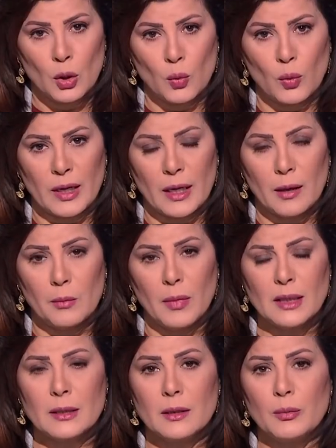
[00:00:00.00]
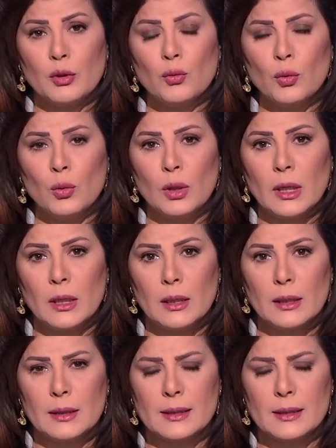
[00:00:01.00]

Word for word: ومصر بتقول